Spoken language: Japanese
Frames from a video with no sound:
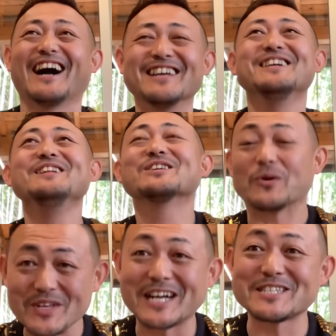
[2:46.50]
はいそ
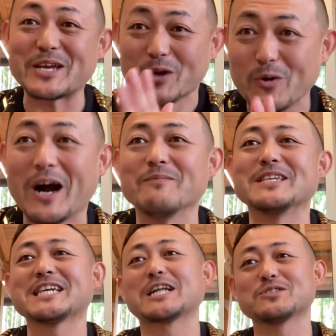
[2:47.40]
んな感じで今日は
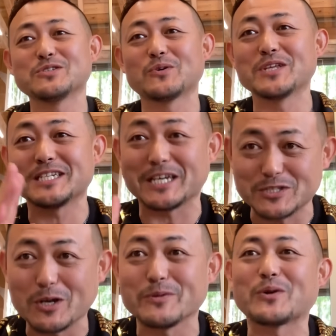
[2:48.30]
1月15日
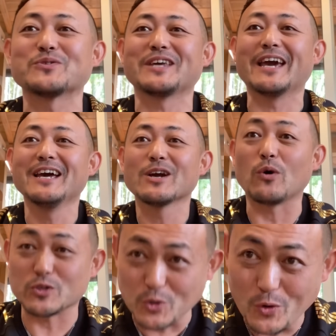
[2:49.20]
月曜日ということで
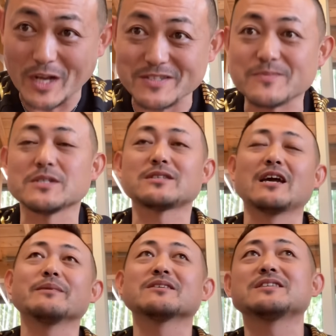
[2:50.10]
小正月っていう
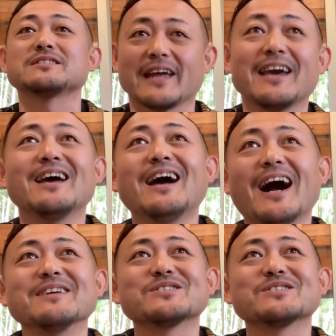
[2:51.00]
タイミングですねはい、